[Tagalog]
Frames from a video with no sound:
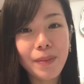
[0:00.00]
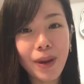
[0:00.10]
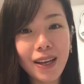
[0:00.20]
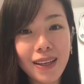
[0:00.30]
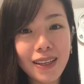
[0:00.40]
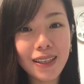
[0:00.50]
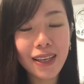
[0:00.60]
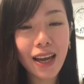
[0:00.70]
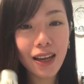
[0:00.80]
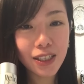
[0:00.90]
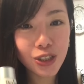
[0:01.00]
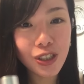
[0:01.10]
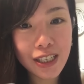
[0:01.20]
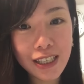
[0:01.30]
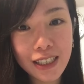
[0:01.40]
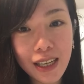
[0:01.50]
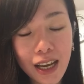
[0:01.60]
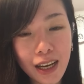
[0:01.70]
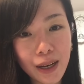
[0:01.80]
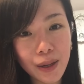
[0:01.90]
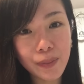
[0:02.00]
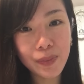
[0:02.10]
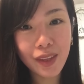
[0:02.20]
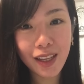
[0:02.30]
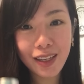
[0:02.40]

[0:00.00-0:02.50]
Bali, actually, um,